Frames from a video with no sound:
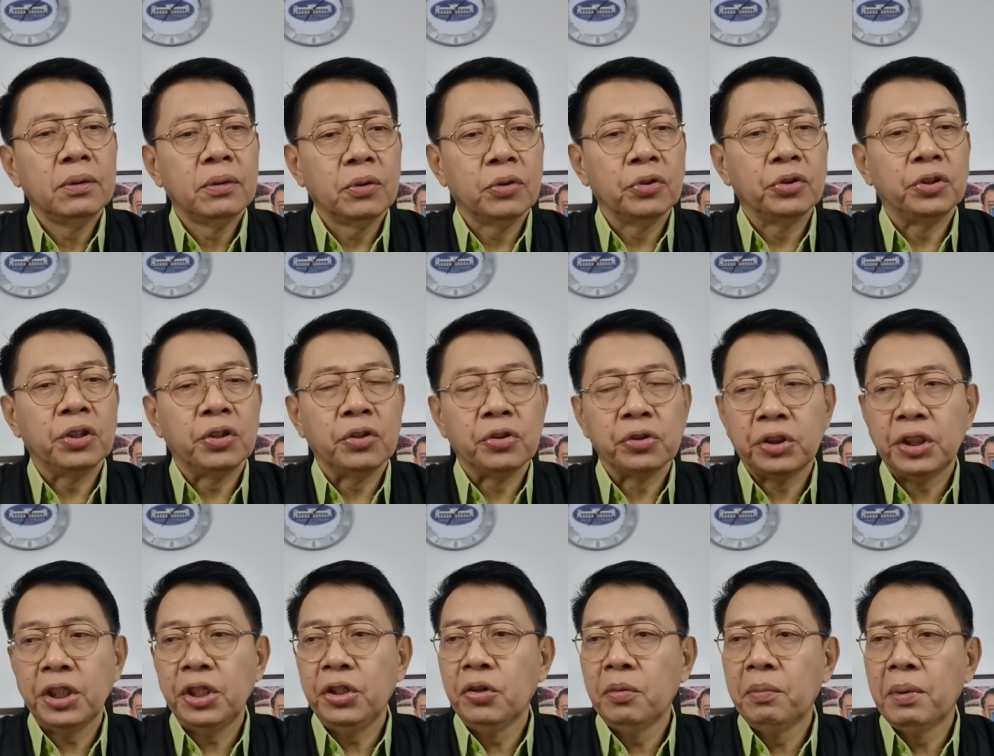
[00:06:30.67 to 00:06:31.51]
Kung
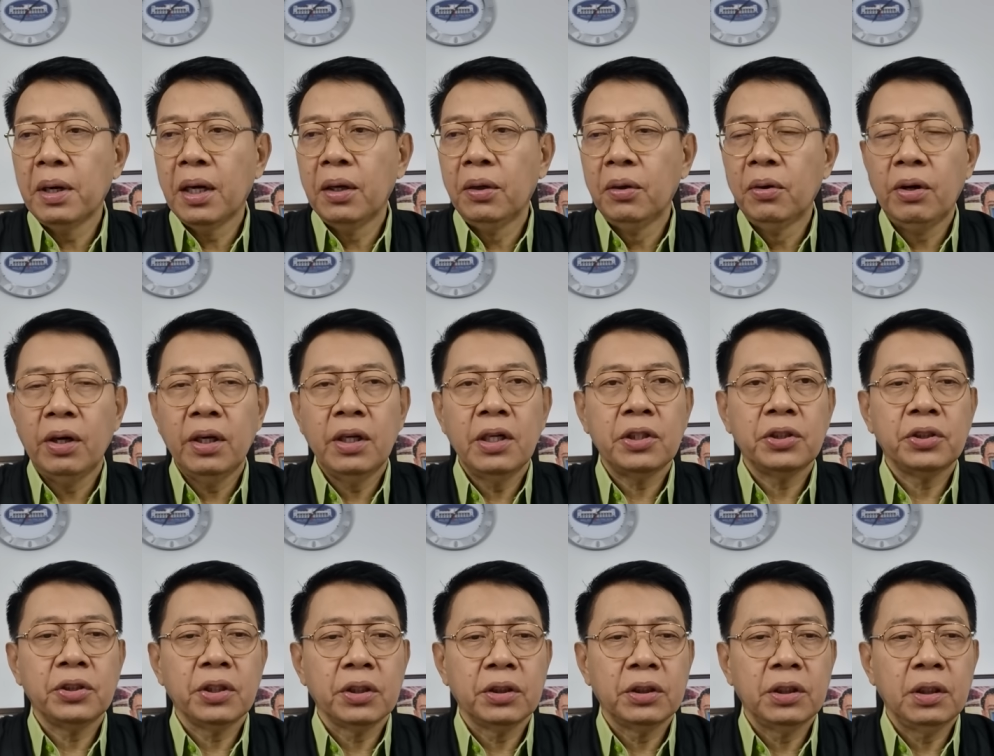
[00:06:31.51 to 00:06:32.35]
sino-sino mga local
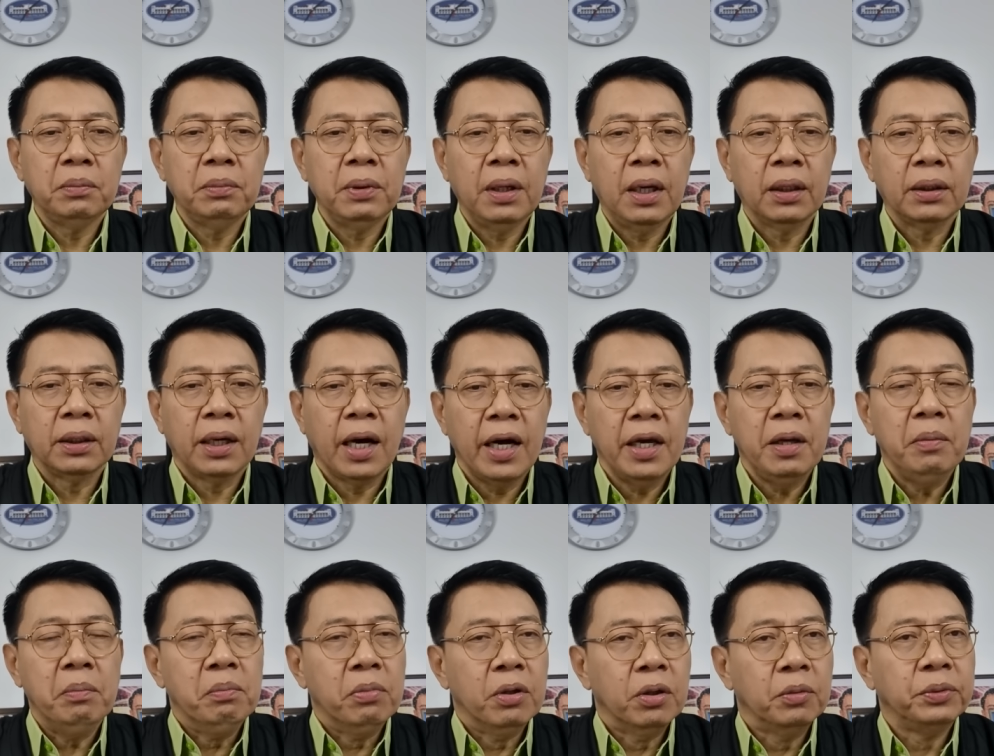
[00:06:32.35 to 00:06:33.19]
executive ang
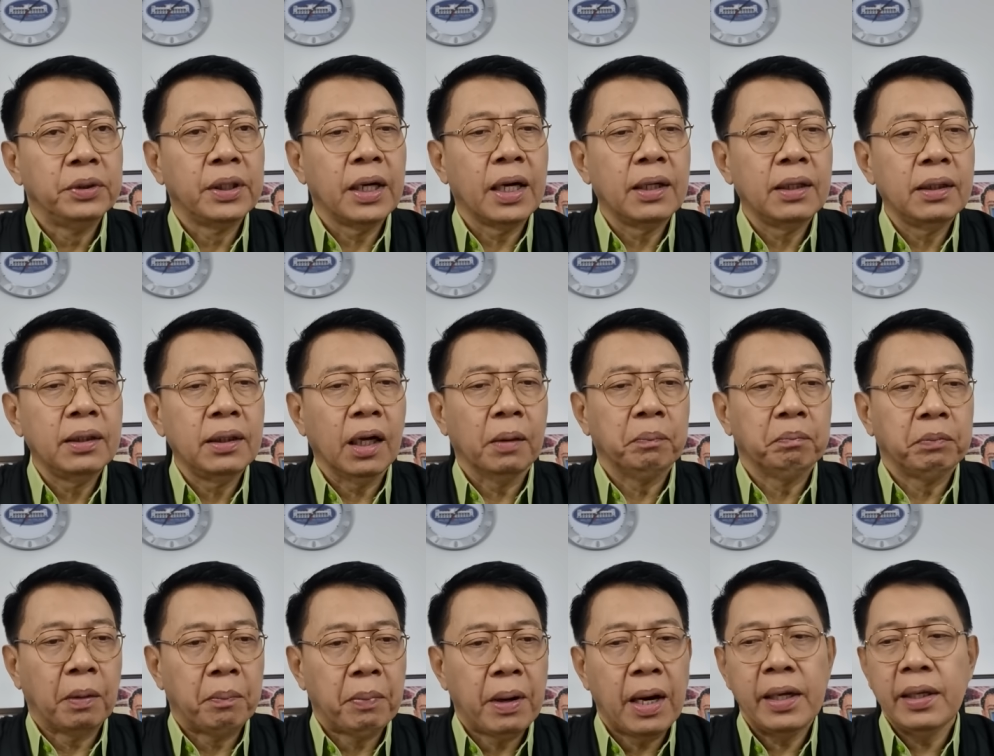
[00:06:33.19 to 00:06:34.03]
na-involve dyan,
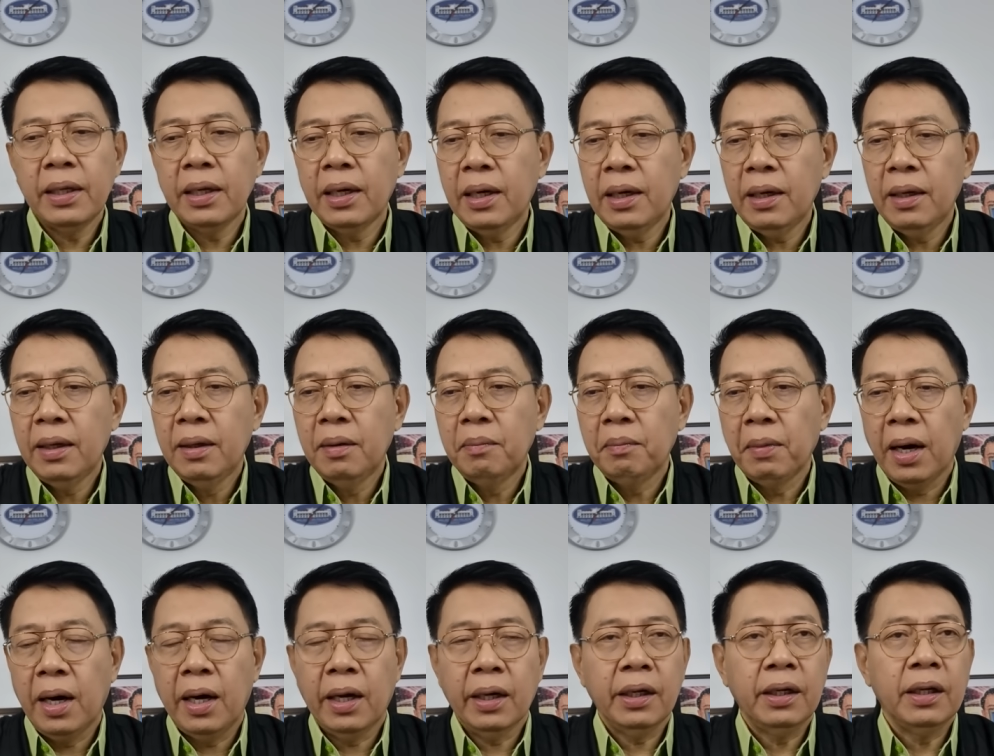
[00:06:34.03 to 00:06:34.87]
nagpabaya,
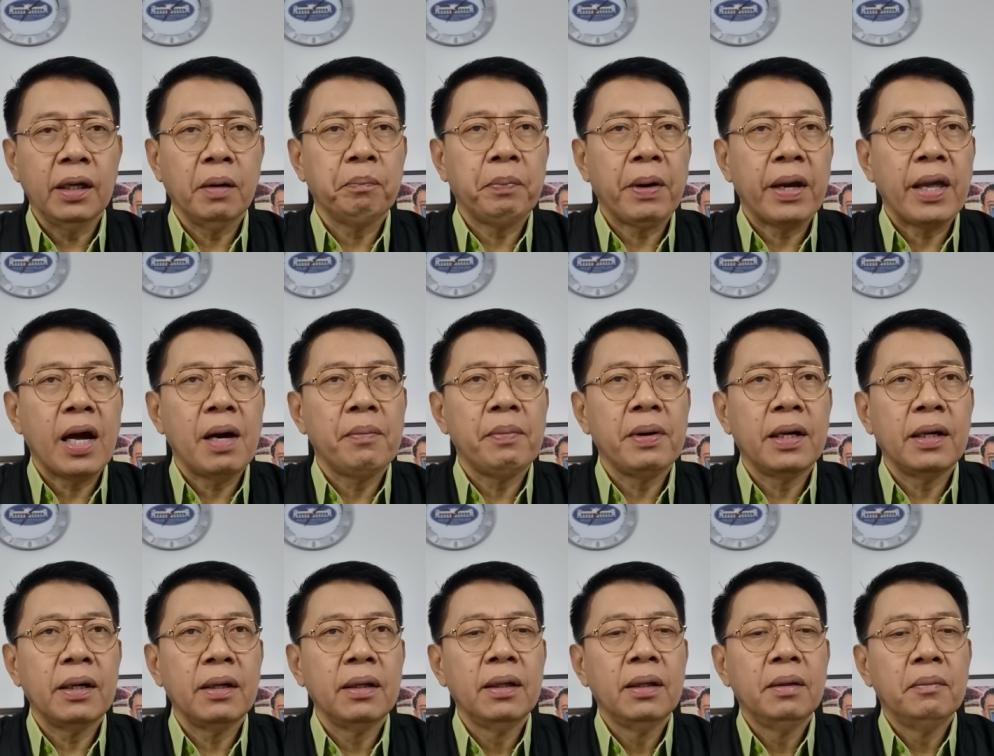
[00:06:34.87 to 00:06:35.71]
maaaring
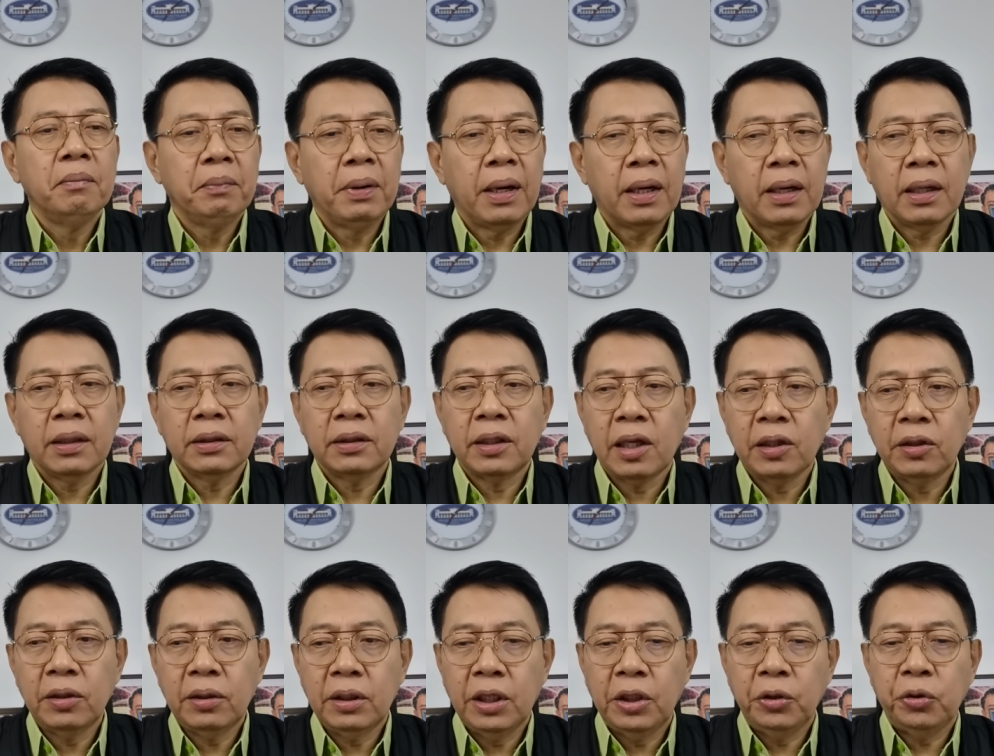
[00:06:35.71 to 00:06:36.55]
nagpayaman para
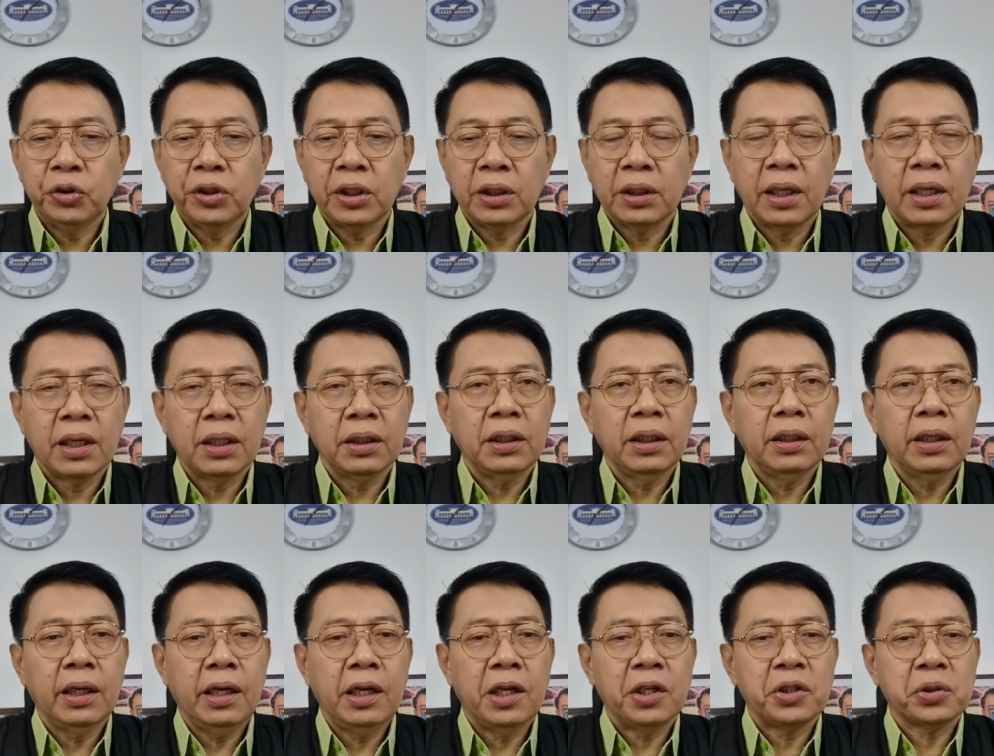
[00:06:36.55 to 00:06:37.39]
dito sa
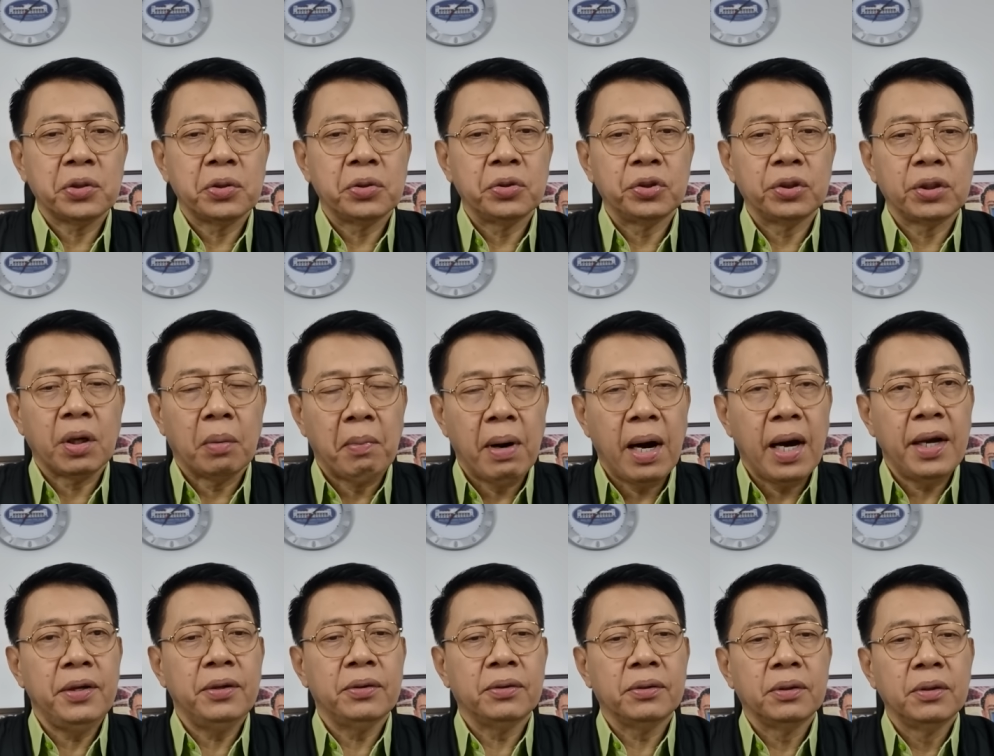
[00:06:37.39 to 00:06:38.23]
darating na eleksyon sa
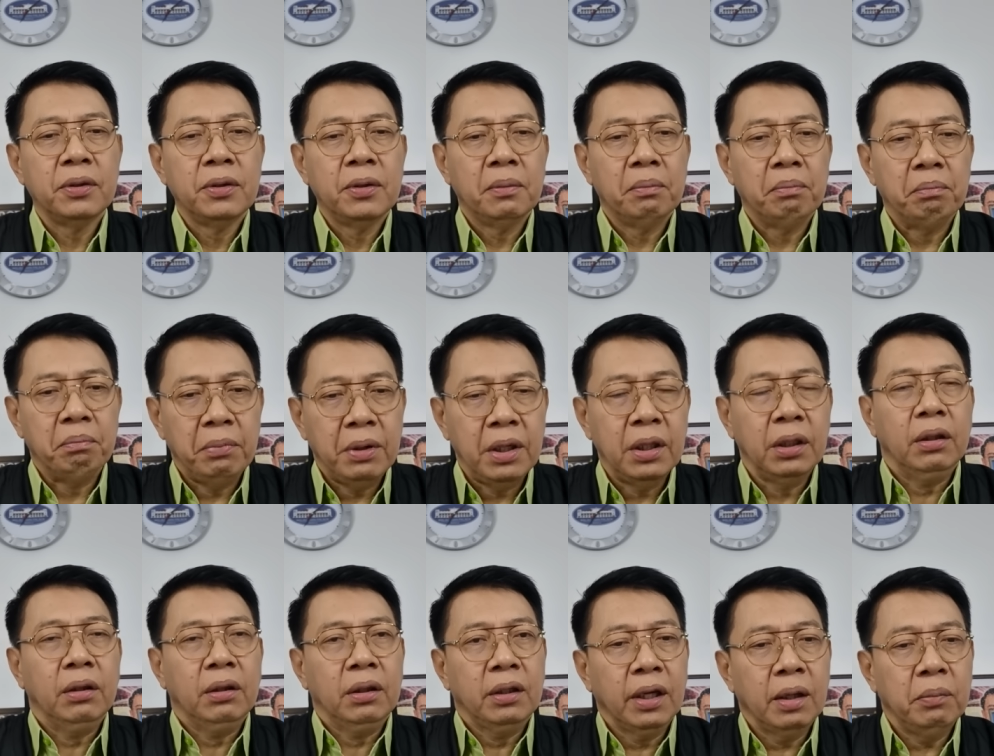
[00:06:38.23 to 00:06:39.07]
Mayo,
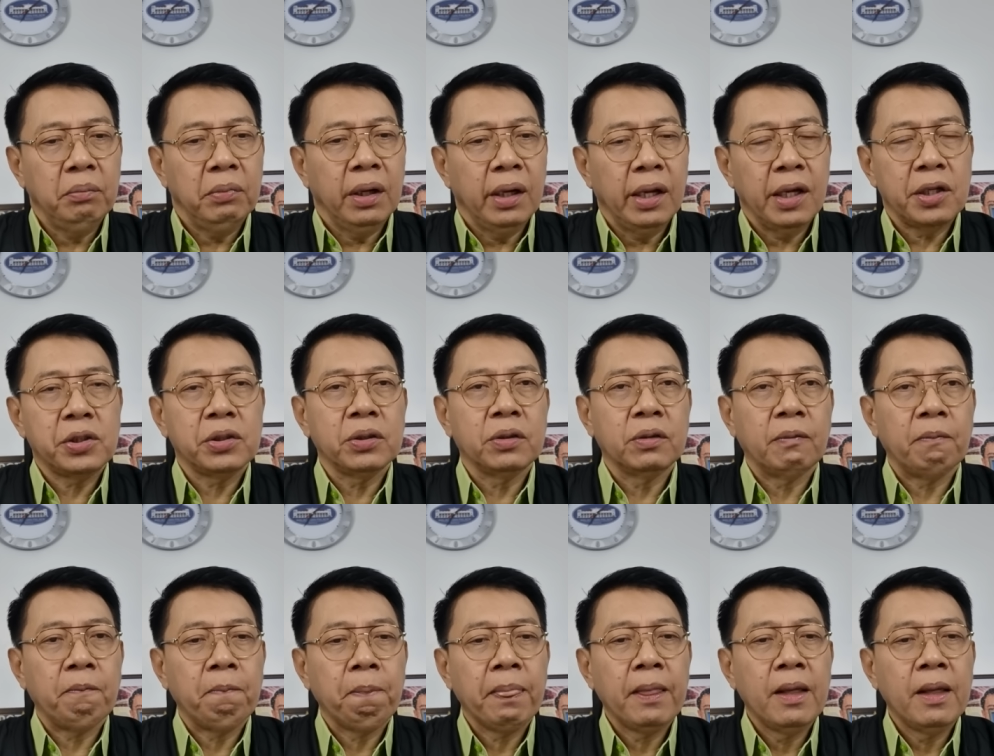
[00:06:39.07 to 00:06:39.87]
midterm election.